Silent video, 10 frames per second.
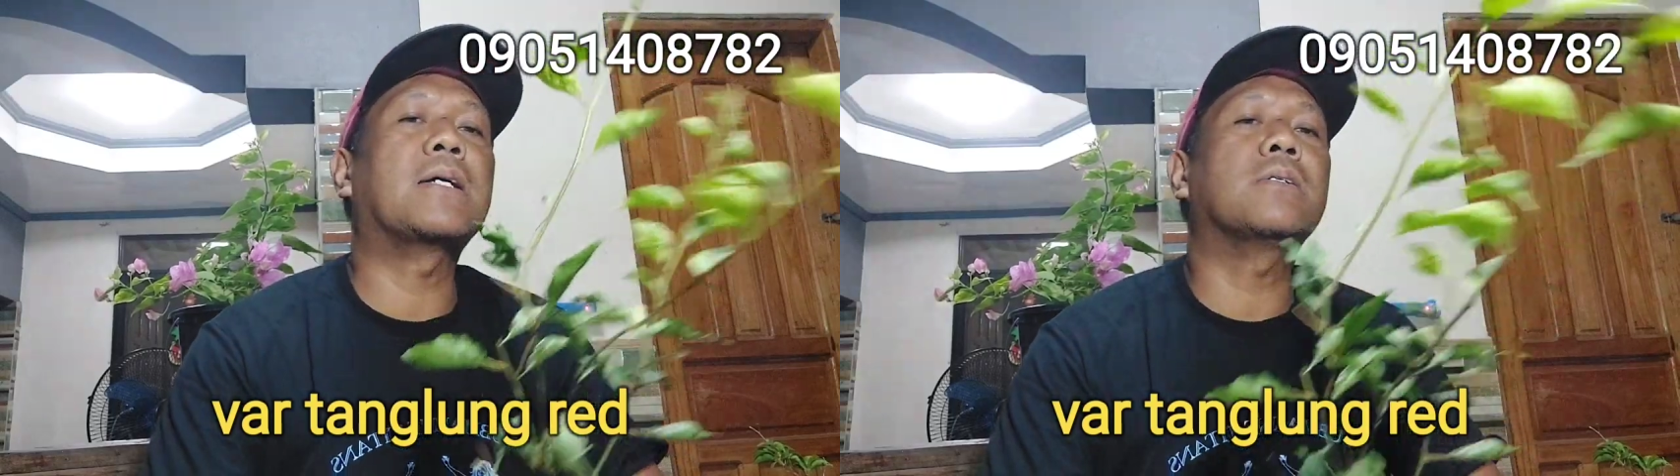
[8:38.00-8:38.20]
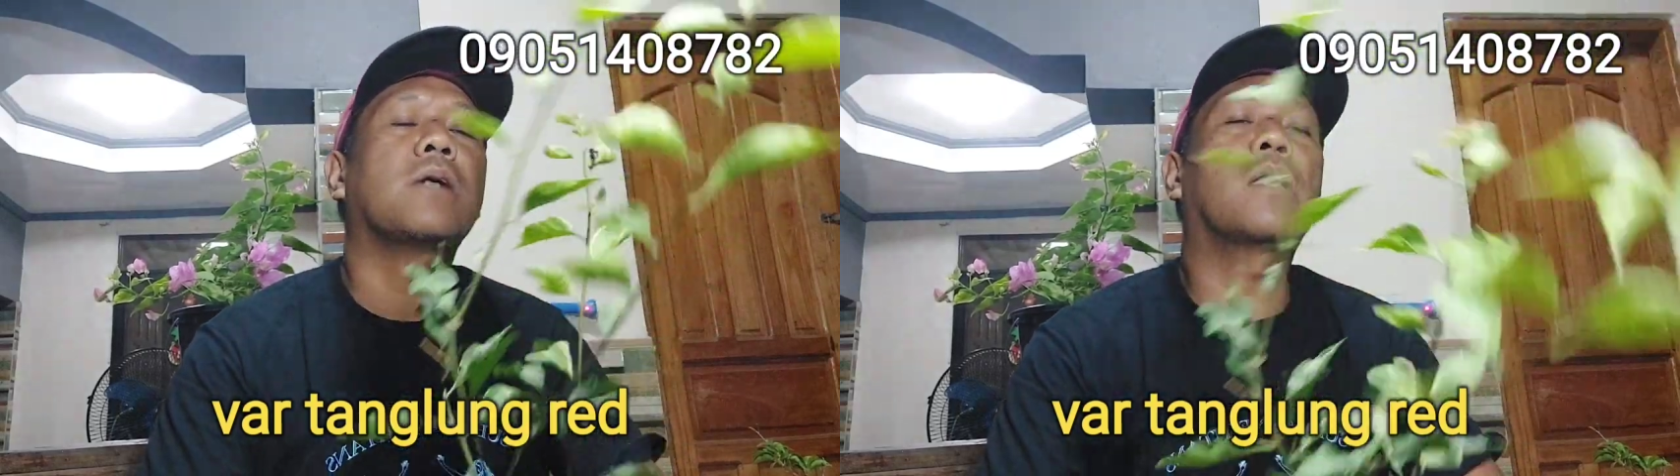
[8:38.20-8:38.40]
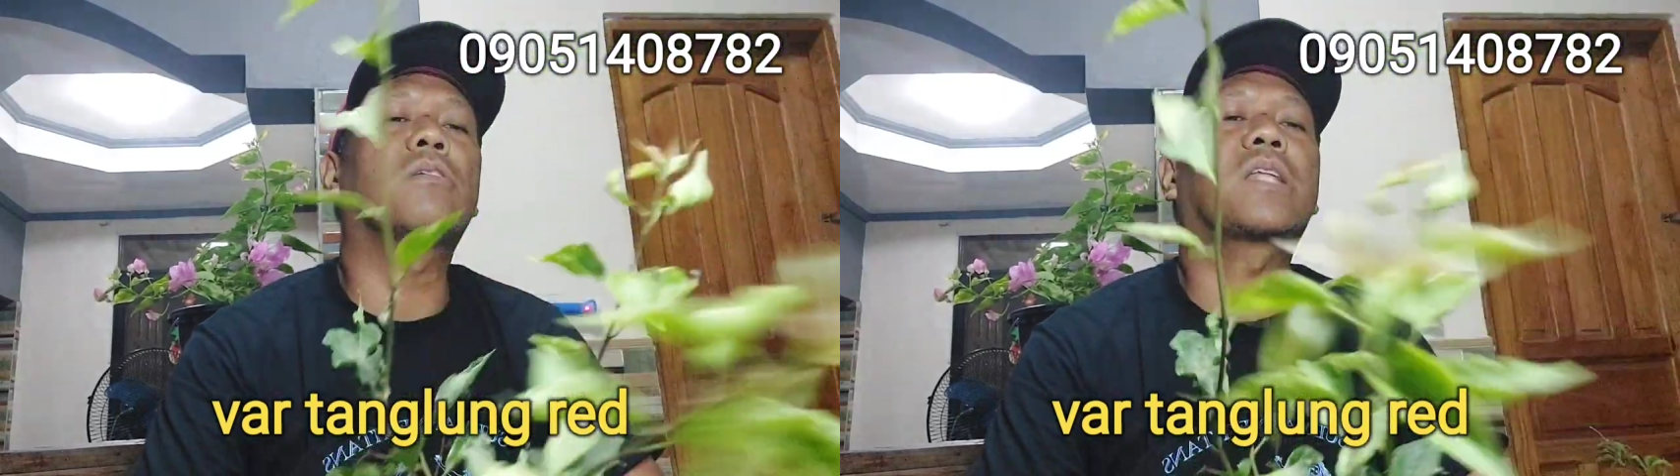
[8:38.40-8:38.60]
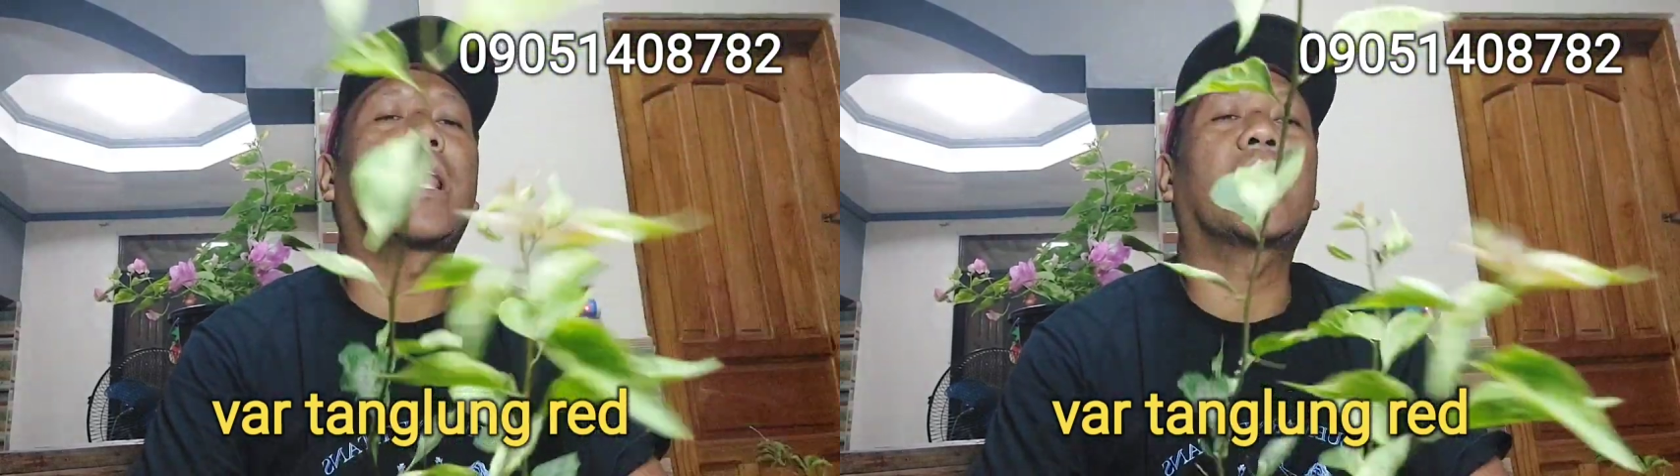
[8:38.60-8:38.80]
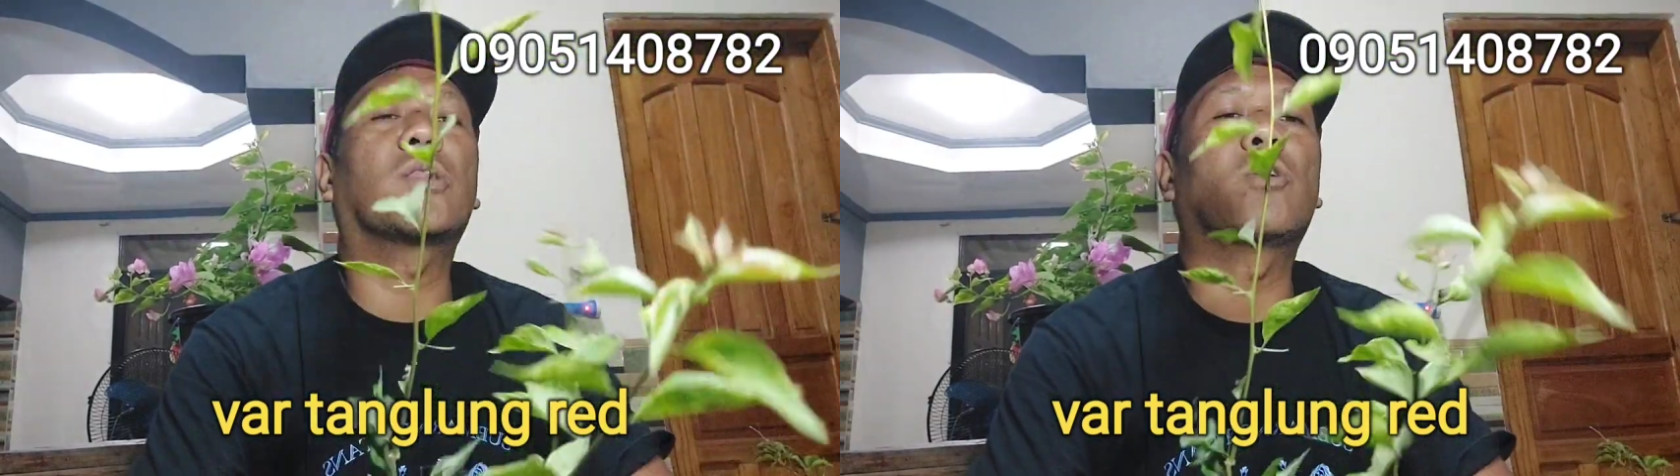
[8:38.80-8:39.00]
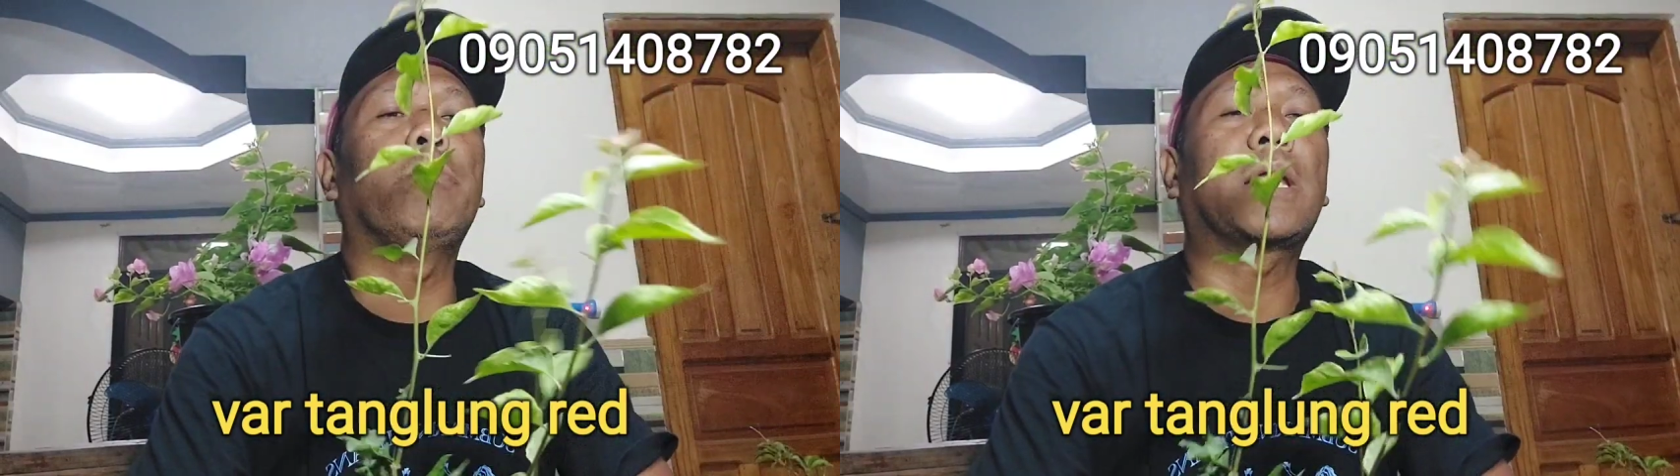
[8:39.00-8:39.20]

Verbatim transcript: Pang ano talaga to,